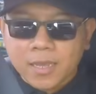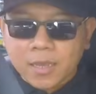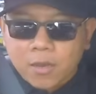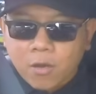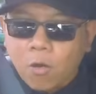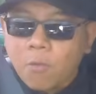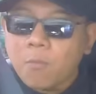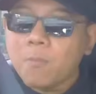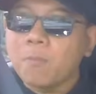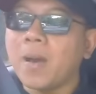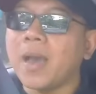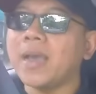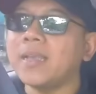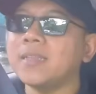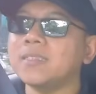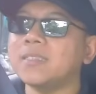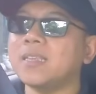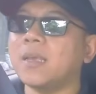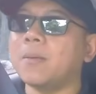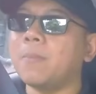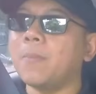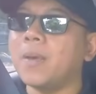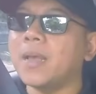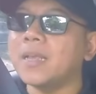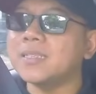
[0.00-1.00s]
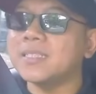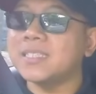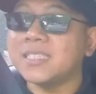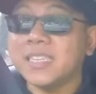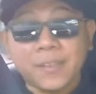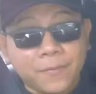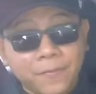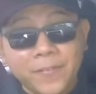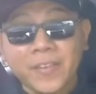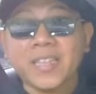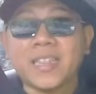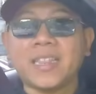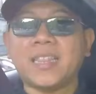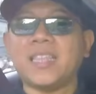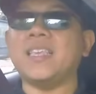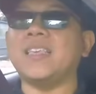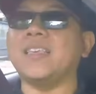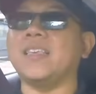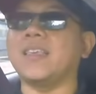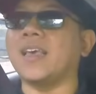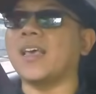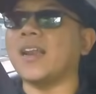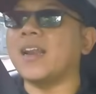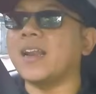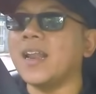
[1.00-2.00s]
combine sama
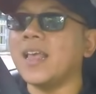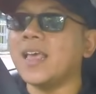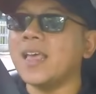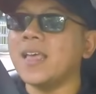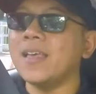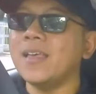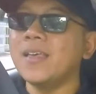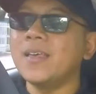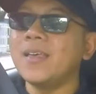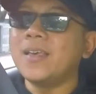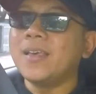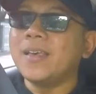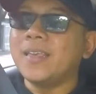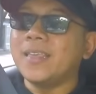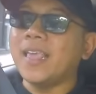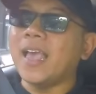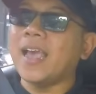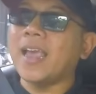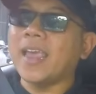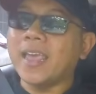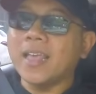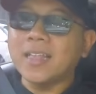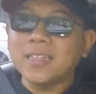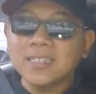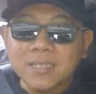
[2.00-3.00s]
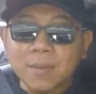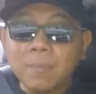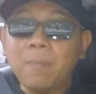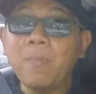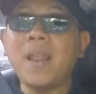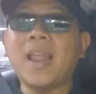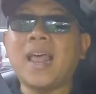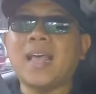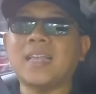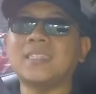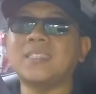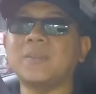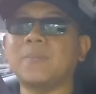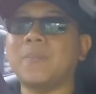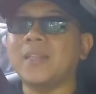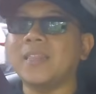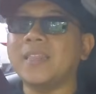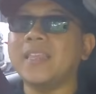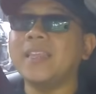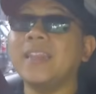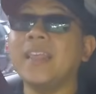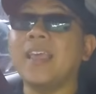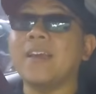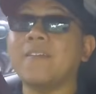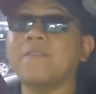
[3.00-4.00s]
CVT karena yang L11
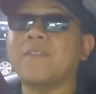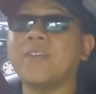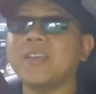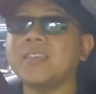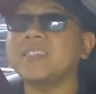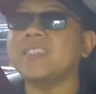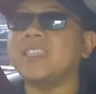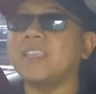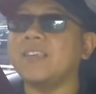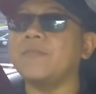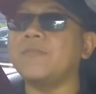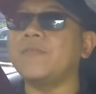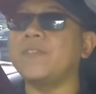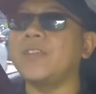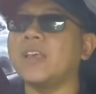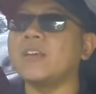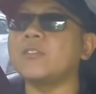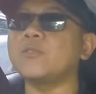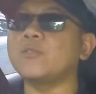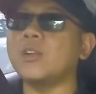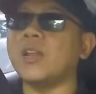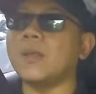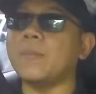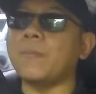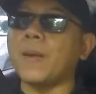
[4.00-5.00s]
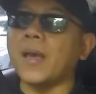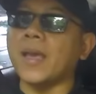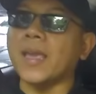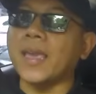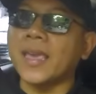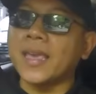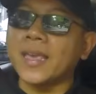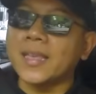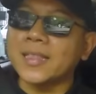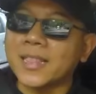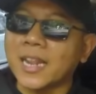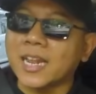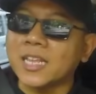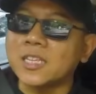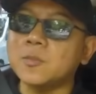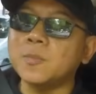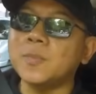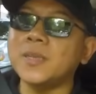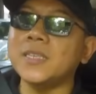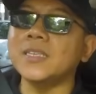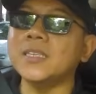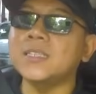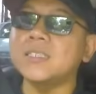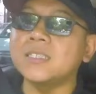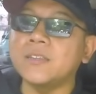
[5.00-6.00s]
seperti ini yang facelift dia sudah pakai
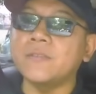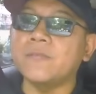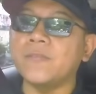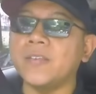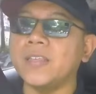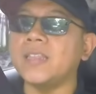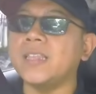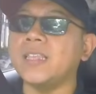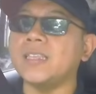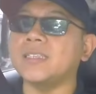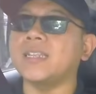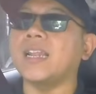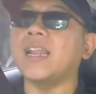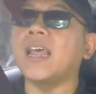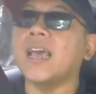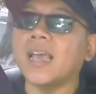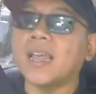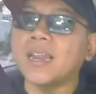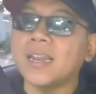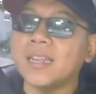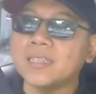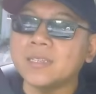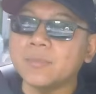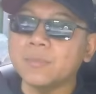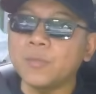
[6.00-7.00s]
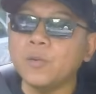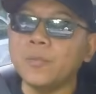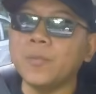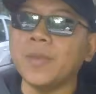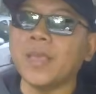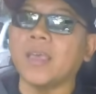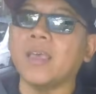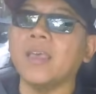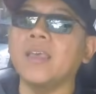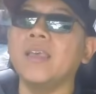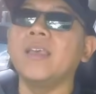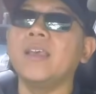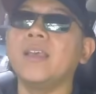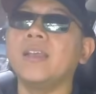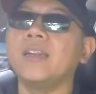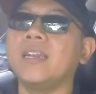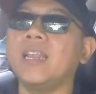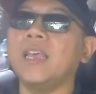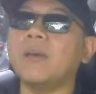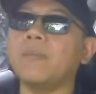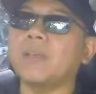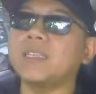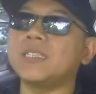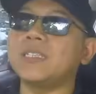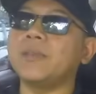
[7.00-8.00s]
transmisi CVT sedangkan yang sebelumnya
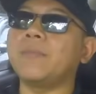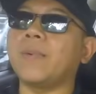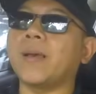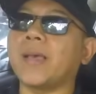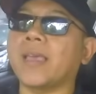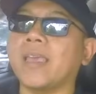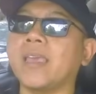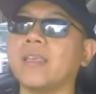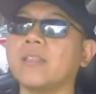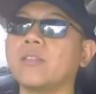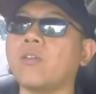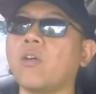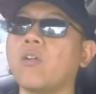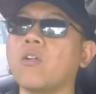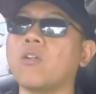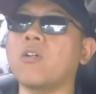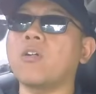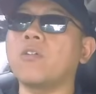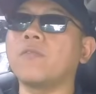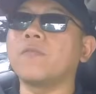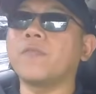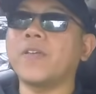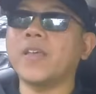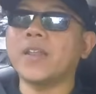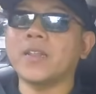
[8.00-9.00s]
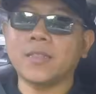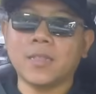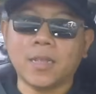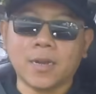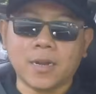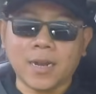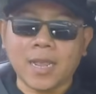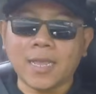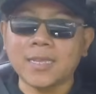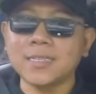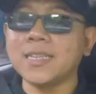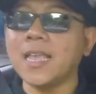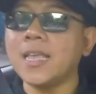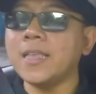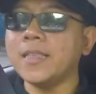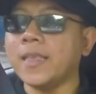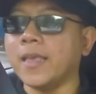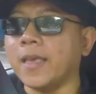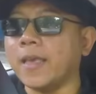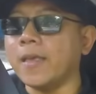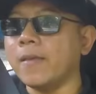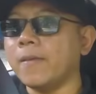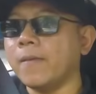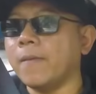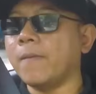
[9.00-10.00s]
dia masih pakai torque converter.
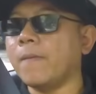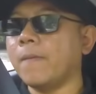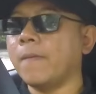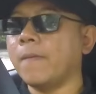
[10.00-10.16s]
Rasanya